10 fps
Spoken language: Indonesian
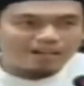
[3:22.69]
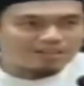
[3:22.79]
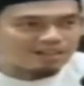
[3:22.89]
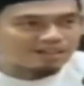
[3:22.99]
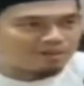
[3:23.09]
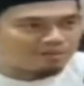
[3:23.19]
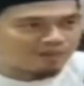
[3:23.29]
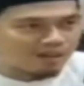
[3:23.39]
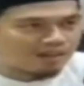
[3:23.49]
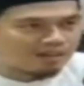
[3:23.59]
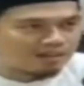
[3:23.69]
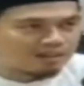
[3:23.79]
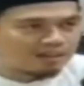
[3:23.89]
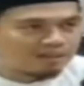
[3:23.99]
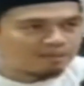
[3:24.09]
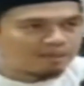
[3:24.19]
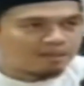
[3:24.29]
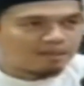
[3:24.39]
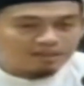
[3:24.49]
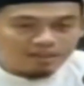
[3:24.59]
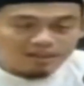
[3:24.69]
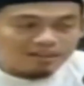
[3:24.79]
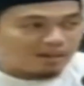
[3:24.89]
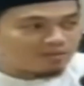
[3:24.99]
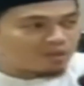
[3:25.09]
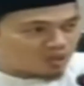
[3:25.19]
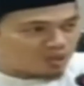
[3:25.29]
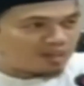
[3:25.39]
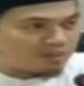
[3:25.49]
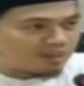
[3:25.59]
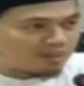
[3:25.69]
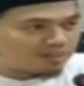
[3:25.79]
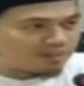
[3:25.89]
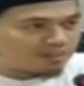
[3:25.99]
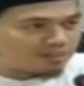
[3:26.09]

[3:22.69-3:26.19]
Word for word: dahsyat ngomongnya kita aja emosional pak